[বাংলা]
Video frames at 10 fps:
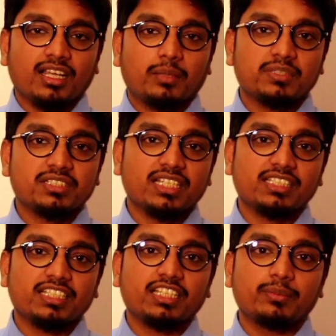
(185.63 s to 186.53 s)
আপনি
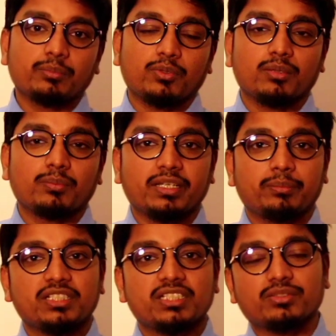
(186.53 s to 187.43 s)
সাথে নেবেন বলবে
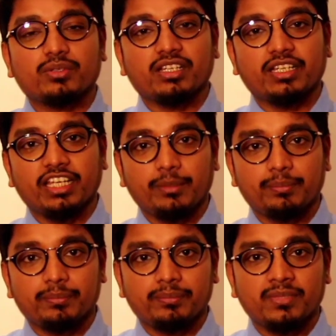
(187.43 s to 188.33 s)
বিশেষ করে রিব
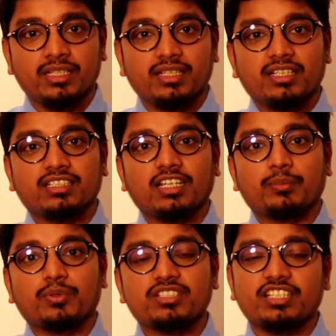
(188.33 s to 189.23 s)

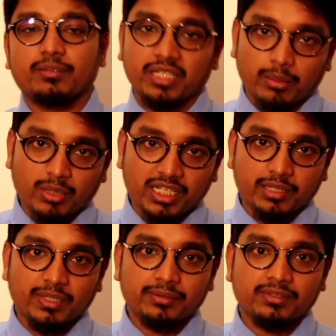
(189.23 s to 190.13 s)
তারপর সেবিয়া বান
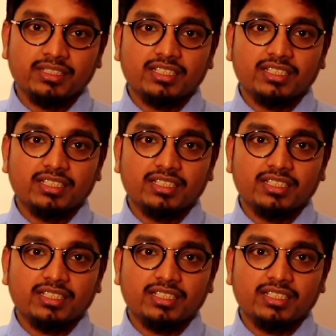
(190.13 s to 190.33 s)
নেবেন